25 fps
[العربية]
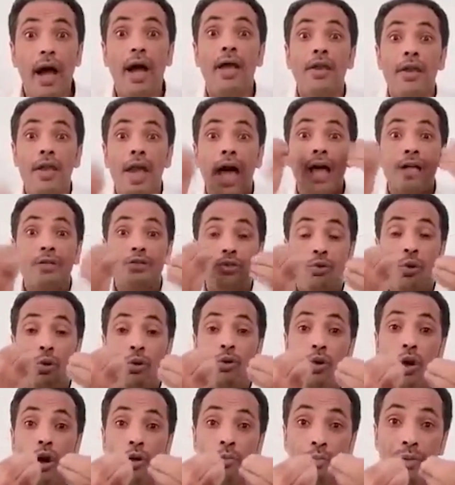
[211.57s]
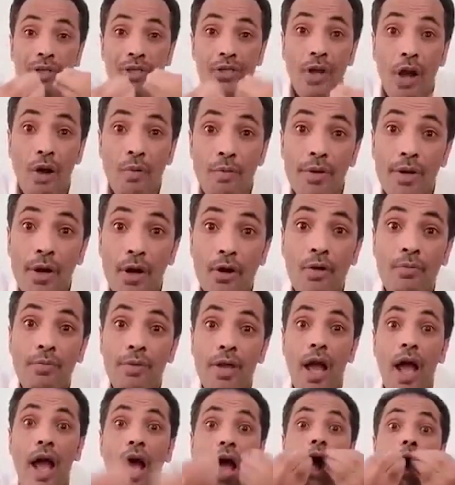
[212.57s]
الناس كلهم بيشكوا
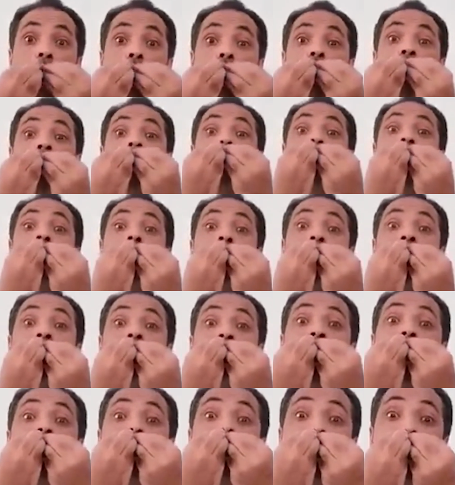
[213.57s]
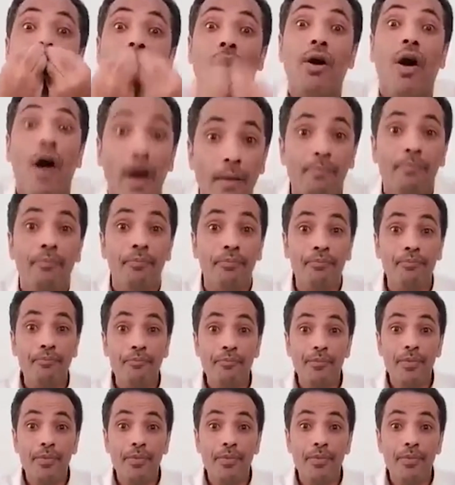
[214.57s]
منكم يا حويثب بيشكوا منكم